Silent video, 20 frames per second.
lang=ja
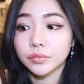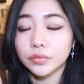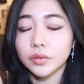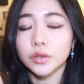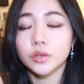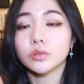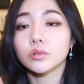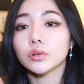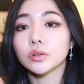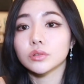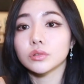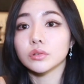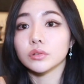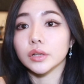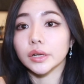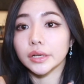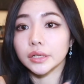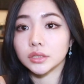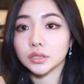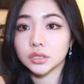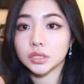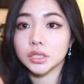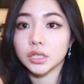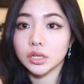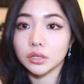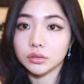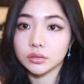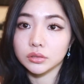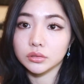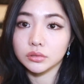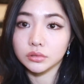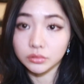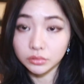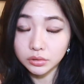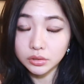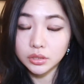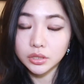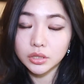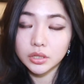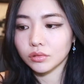で1人とだけ付き合う
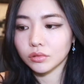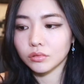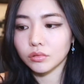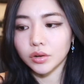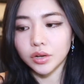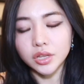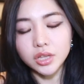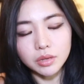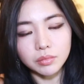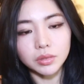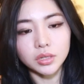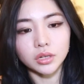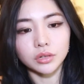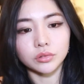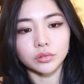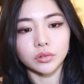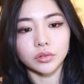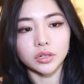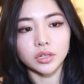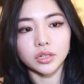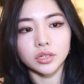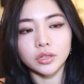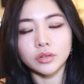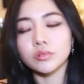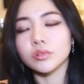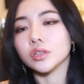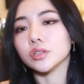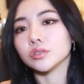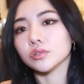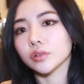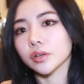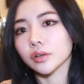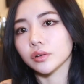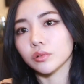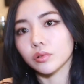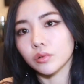のがいいみたいな人がいるんですよ結